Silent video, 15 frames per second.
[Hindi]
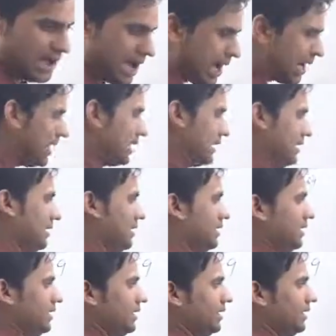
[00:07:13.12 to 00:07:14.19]
अगर
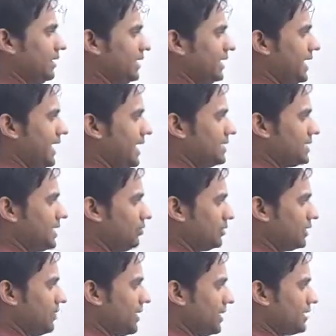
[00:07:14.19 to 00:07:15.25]
ये ऐसा
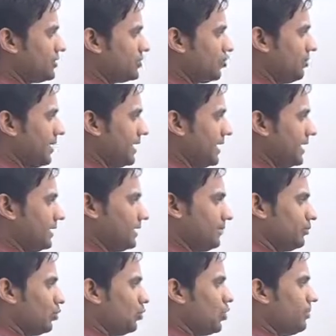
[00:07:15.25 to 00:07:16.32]
होता माइनस टू बाई नाइन
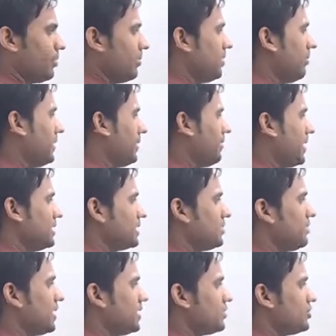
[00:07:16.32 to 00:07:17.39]
तब तो कोई प्रॉब्लम नहीं है माइनस
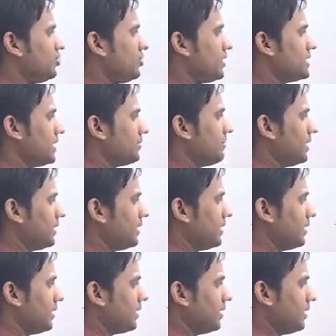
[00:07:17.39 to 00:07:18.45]
हम माइनस टू के साथ मानते
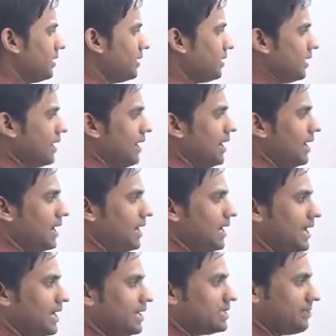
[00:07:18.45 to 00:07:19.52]
हैं
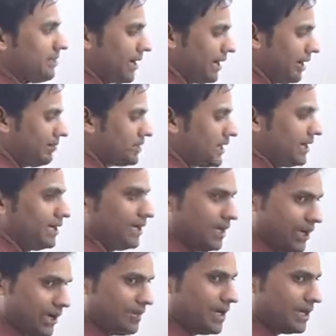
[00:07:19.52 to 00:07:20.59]
लेकिन जब नेगेटिव साइन
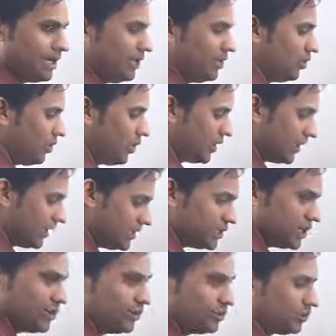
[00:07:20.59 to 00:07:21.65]
एक बार ही हो और
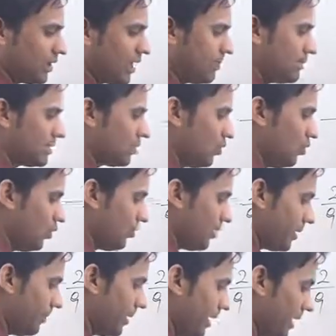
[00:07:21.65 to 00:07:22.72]
नीचे हो तो आप इसको
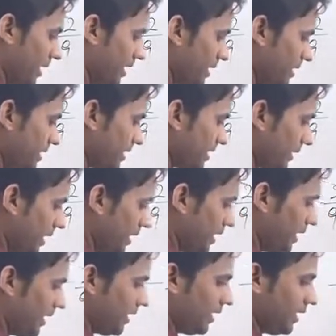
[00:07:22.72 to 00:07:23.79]
ऊपर भी लगा सकते
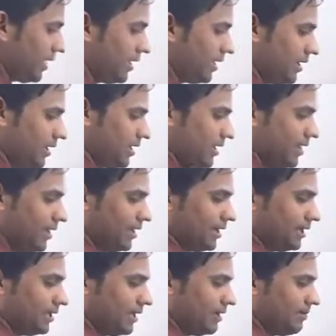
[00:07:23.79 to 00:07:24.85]
हैं
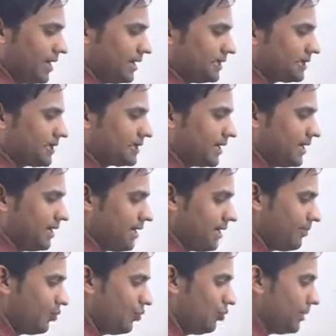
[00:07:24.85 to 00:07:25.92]
ये माइनस का साइन
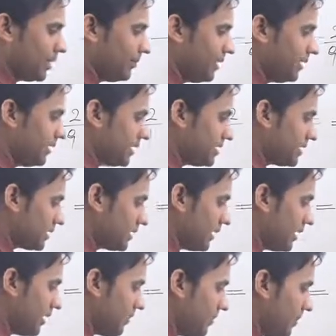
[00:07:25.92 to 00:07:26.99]
आप ऊपर भी दे
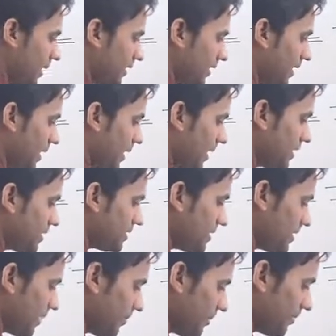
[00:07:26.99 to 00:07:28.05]
सकते हैं बात क्या है
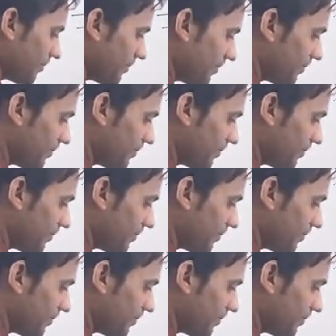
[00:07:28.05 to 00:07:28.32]
सेम है